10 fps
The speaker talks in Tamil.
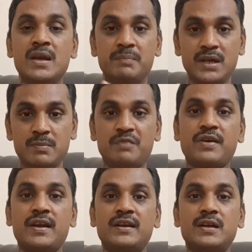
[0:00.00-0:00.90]
மினிமம்
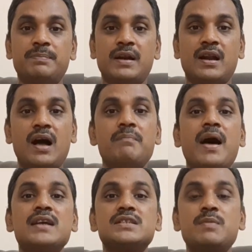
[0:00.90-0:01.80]
ஃபைவ் ஹண்ட்ரட் பண்ணலாம்
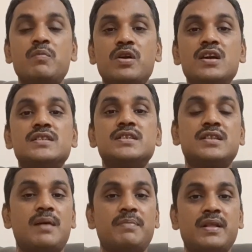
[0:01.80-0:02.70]
மேக்ஸிமம் ஒரு
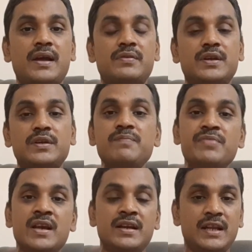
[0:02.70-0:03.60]
லட்சத்து ஐம்பதாயிரம் வரைக்கும்
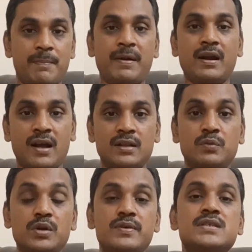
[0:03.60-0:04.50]
நீங்கள் பண்ணலாம்
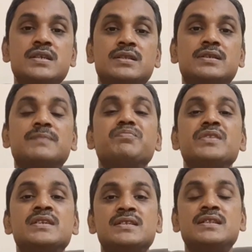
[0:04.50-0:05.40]
அது ஒரு வருஷத்துக்கு
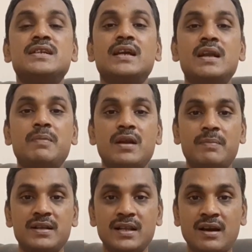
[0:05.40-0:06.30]
இதுக்கு என்ன பண்ணலாம்
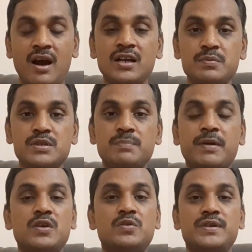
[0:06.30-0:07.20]
அப்படின்னா இந்த
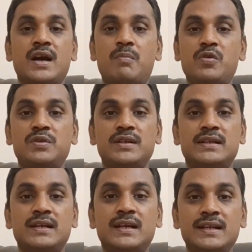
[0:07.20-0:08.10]
கான்ட்ரிபியூஷன் பண்ணக்கூடிய அமௌண்ட்
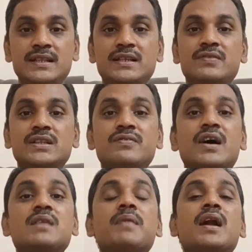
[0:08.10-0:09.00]
இருக்குல்ல இதுக்கு வந்து
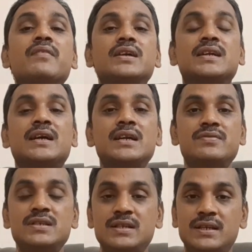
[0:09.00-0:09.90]
வருமான வரி
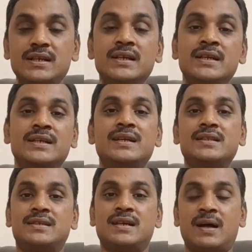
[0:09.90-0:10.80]
கழிவு நீங்கள்
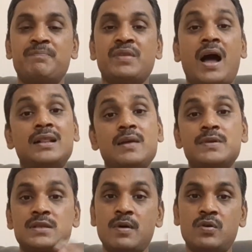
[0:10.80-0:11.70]
எடுத்துக்கலாம்
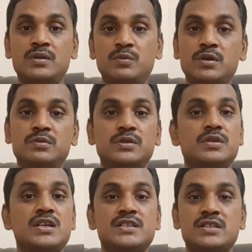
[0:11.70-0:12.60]
அதிகபட்சமாக ஒன் ஒரு
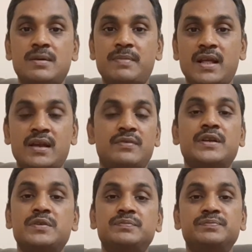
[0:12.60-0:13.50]
ஒரு லட்சத்து ஐம்பதாயிரம்
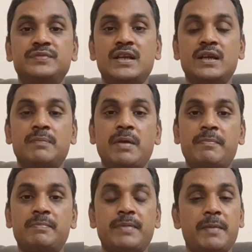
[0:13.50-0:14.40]
வரைக்கும் நீங்கள் பே
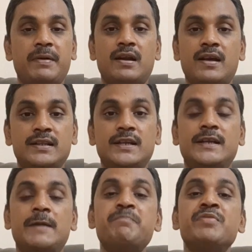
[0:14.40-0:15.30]
பே பண்ணலாம் இதுலேயே